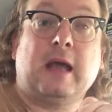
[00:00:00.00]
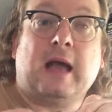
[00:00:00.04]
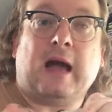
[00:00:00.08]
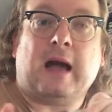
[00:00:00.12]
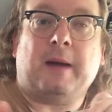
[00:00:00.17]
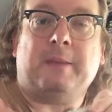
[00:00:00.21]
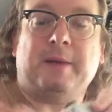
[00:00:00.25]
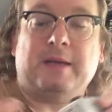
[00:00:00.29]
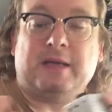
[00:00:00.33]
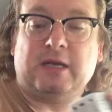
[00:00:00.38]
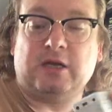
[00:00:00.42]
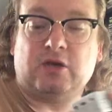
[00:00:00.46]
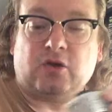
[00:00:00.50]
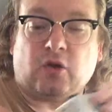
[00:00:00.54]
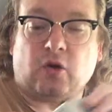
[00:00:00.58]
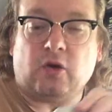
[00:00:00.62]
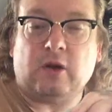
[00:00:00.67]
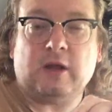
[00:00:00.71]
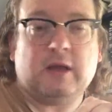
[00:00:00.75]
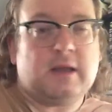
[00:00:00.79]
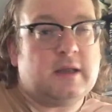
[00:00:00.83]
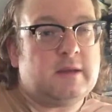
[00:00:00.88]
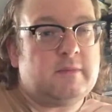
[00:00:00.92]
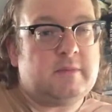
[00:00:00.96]
aber die
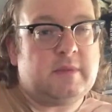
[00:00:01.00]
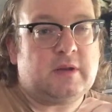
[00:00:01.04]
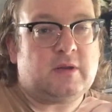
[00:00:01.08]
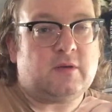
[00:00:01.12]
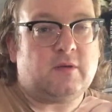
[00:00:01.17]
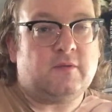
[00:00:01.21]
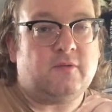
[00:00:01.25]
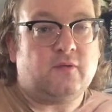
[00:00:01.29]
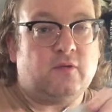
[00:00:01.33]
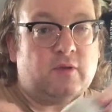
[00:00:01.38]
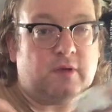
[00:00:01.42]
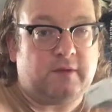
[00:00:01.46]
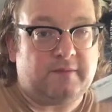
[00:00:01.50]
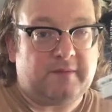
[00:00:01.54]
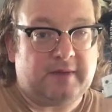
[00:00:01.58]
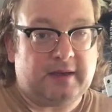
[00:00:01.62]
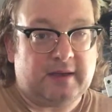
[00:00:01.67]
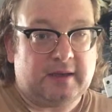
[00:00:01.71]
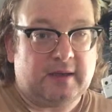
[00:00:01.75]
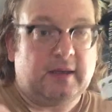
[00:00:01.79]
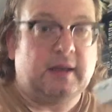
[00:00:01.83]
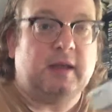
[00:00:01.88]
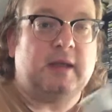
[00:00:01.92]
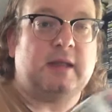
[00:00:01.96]
teuren Mikrofone, wie
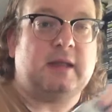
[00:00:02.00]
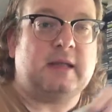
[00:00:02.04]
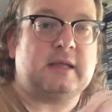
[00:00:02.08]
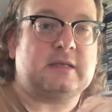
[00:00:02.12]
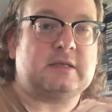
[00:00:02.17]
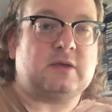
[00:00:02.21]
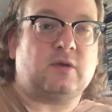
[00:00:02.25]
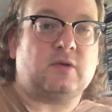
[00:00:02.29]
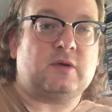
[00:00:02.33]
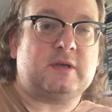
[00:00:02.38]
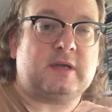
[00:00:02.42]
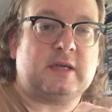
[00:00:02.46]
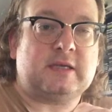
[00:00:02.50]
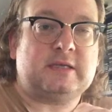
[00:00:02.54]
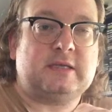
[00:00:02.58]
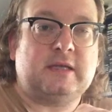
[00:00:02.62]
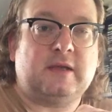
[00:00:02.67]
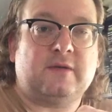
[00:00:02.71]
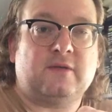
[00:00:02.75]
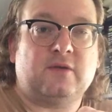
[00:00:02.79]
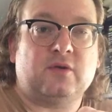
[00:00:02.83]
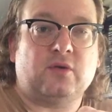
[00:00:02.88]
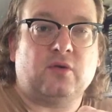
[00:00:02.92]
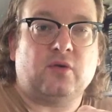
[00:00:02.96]
jetzt auch das
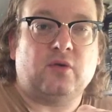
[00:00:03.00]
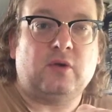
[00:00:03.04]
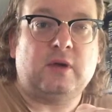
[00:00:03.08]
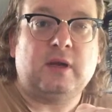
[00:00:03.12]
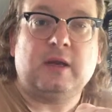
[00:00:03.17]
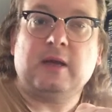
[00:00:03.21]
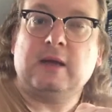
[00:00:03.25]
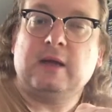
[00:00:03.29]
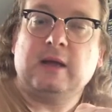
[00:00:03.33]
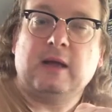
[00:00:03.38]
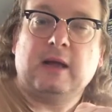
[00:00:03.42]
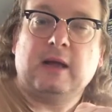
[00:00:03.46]
hier von Röde,